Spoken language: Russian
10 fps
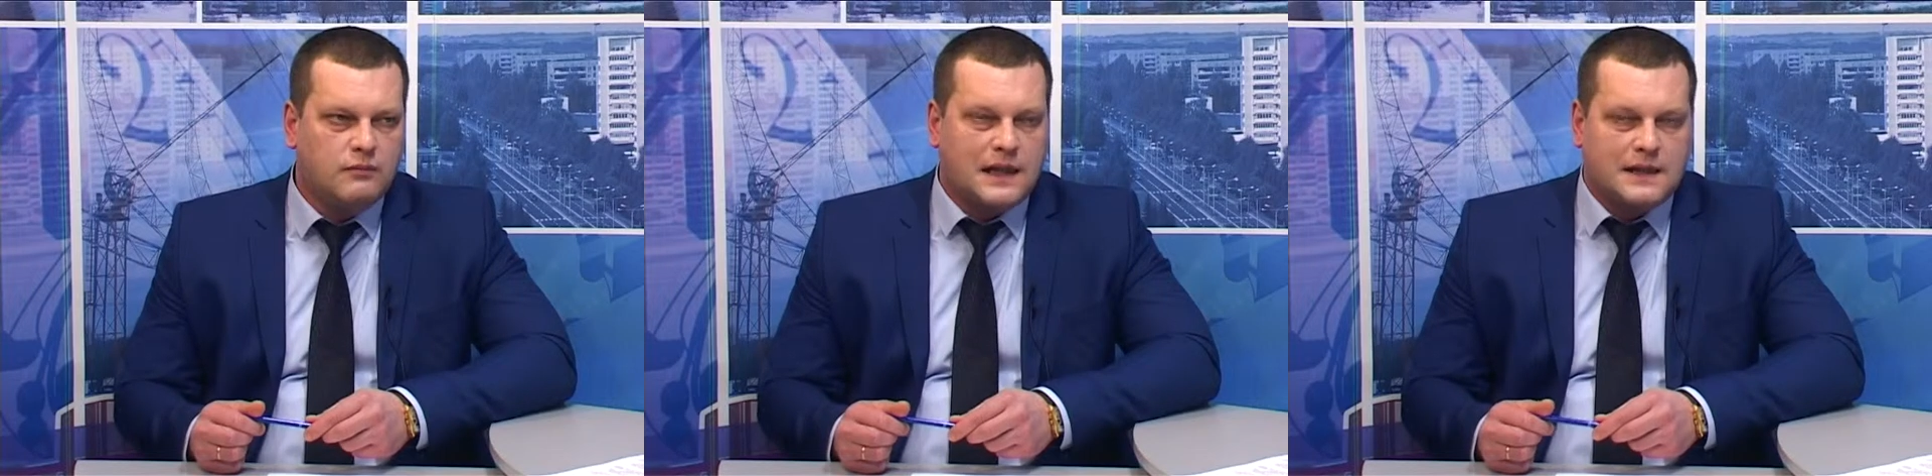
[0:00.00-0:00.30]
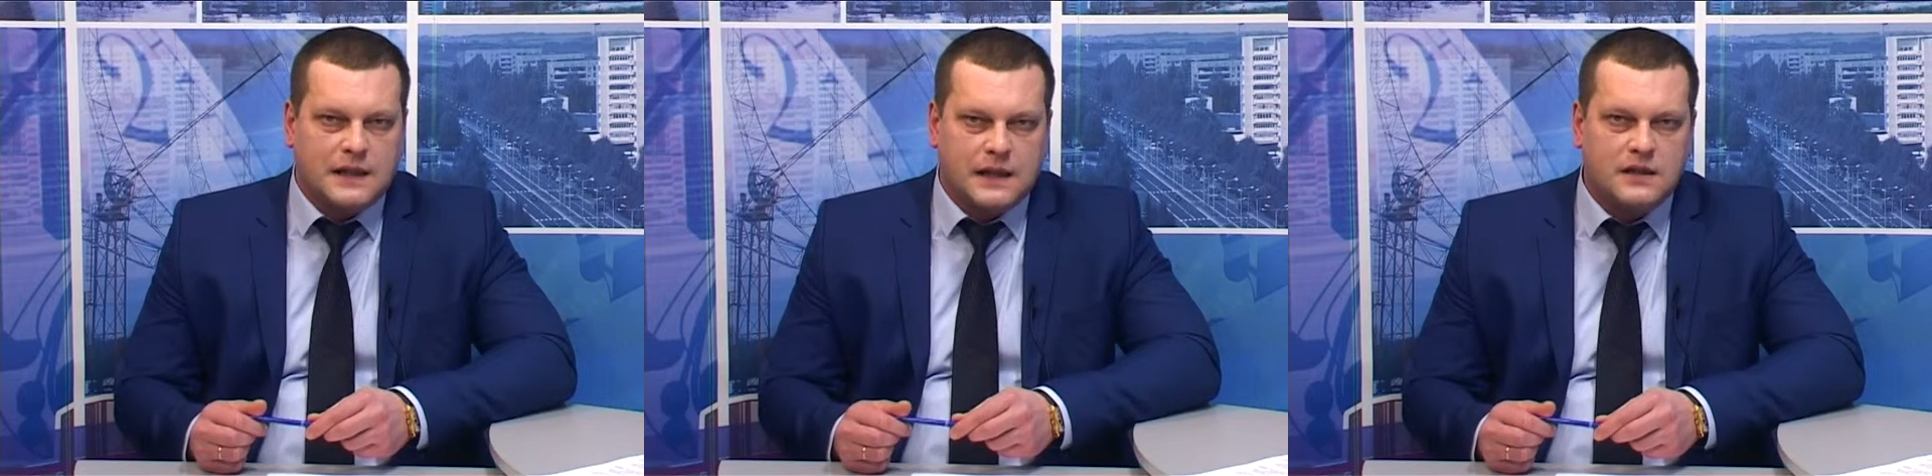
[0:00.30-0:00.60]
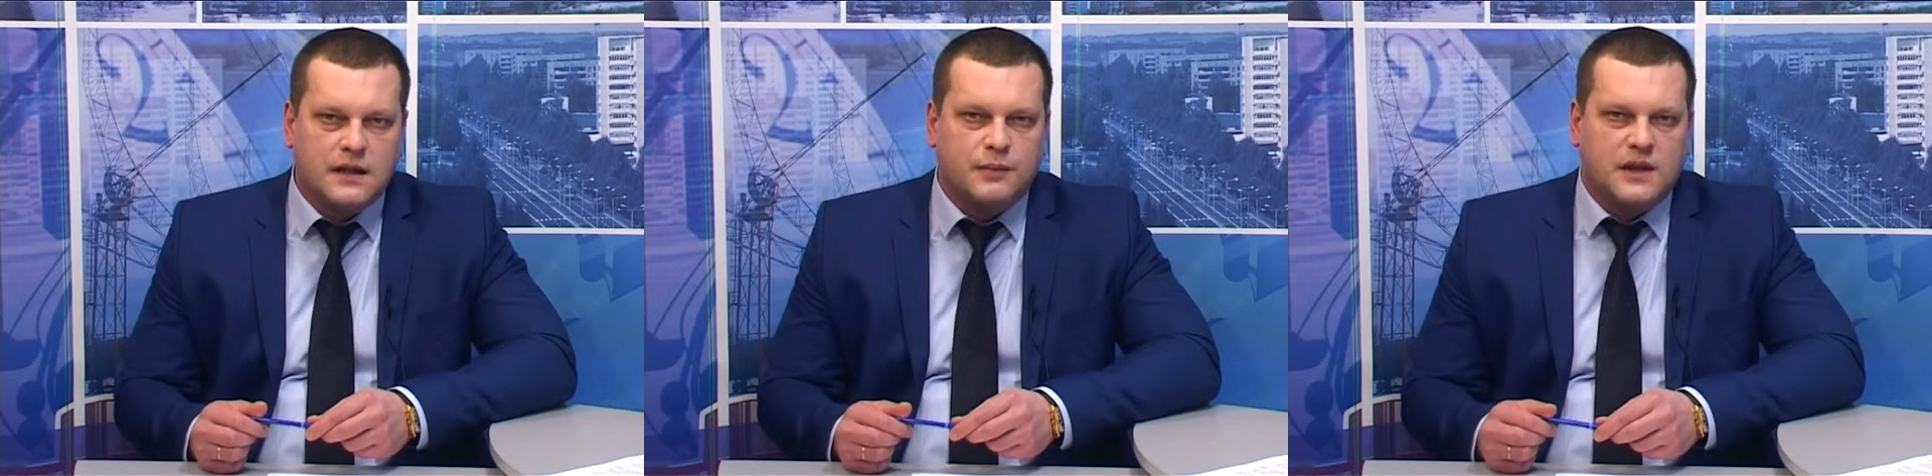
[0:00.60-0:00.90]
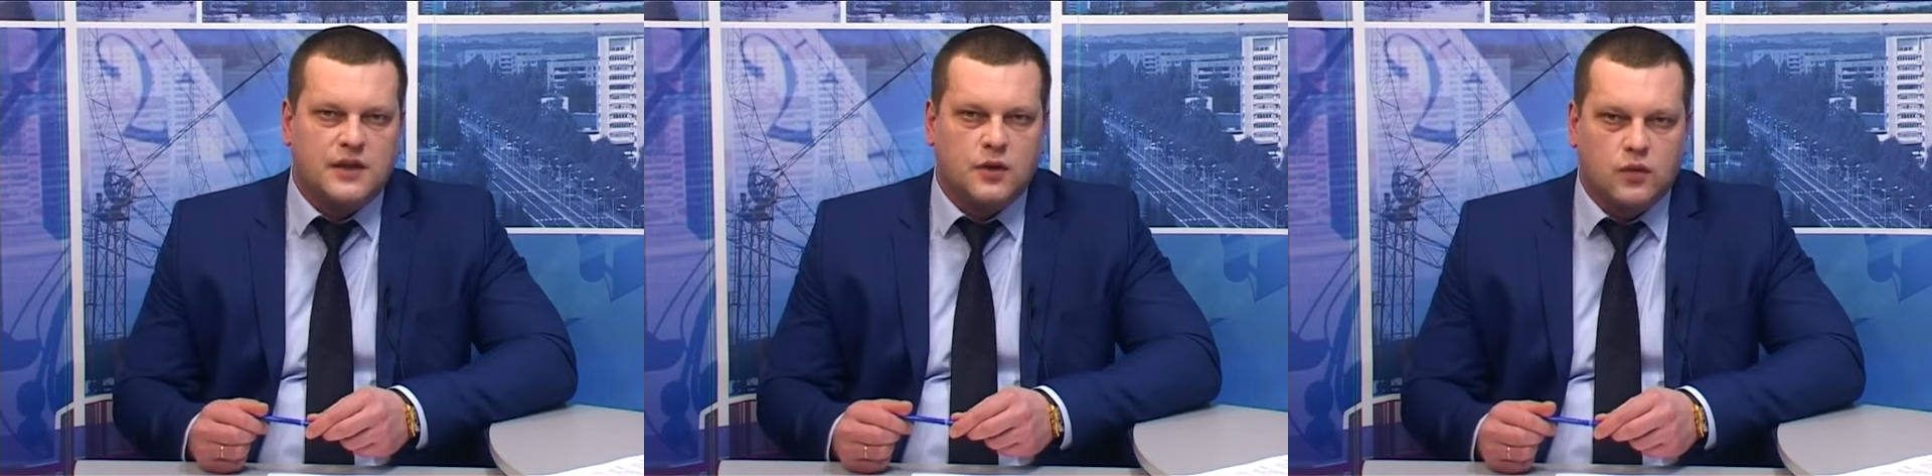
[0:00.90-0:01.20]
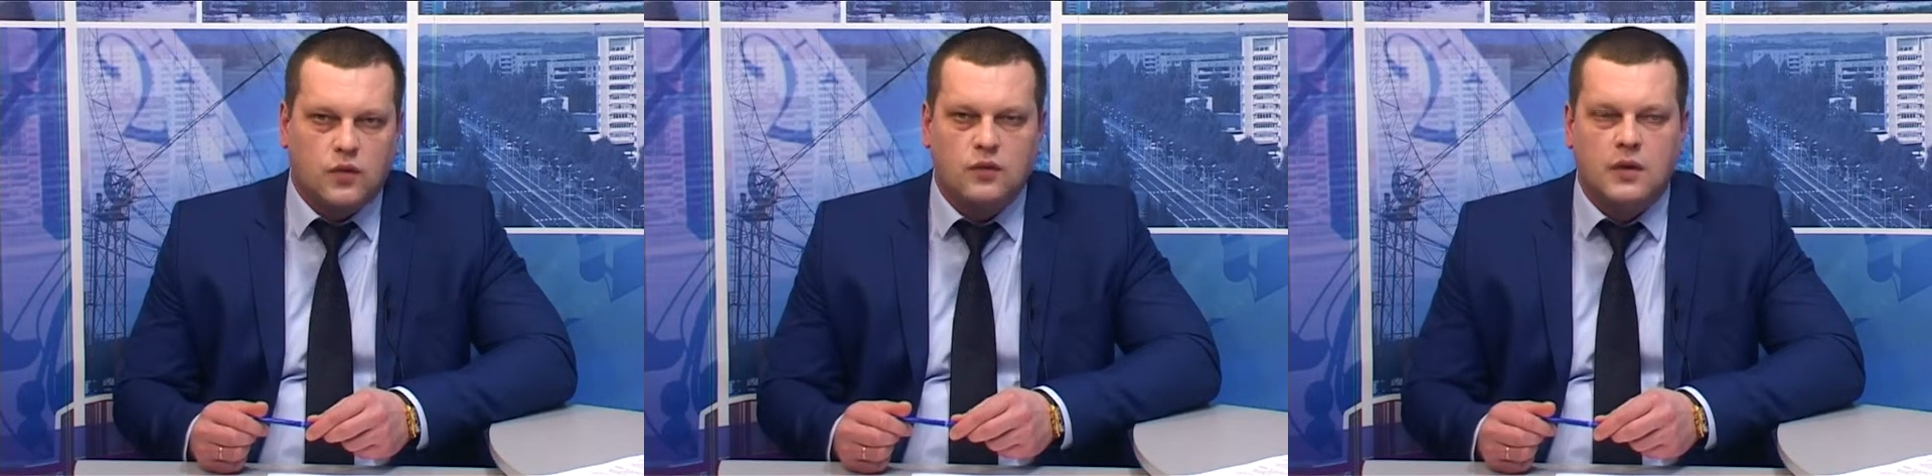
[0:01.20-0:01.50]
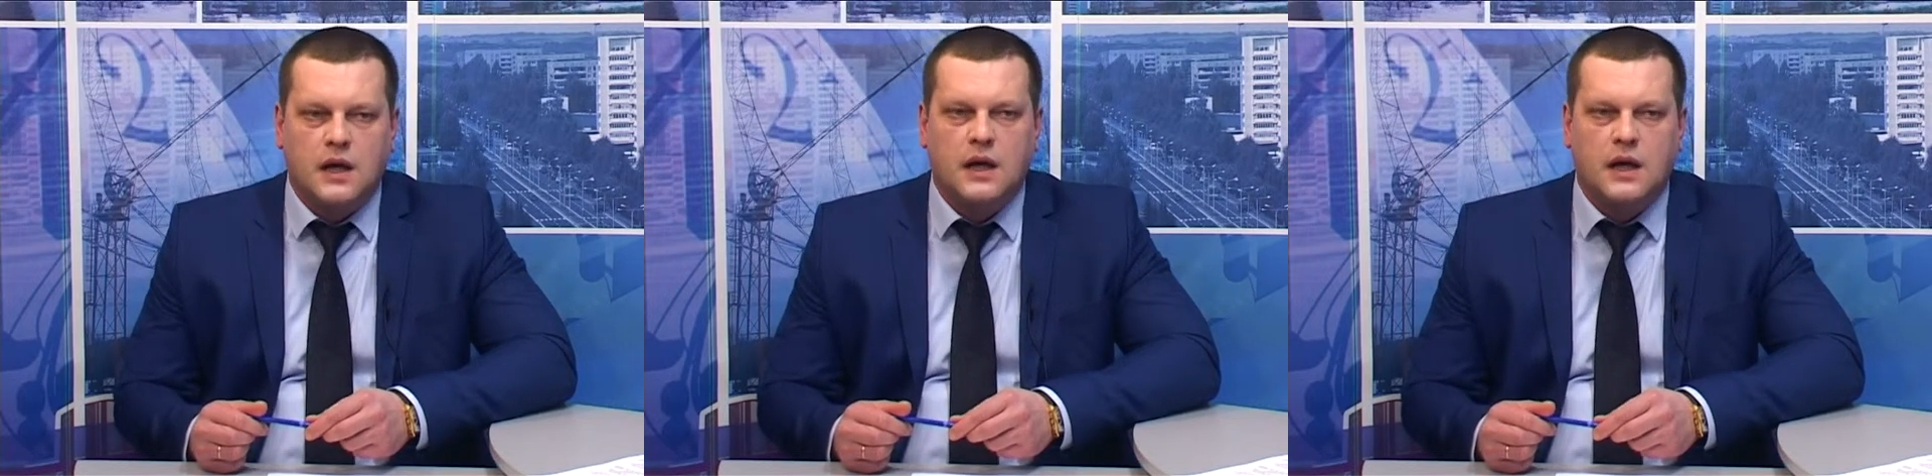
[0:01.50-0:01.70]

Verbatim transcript: процесс и процедуру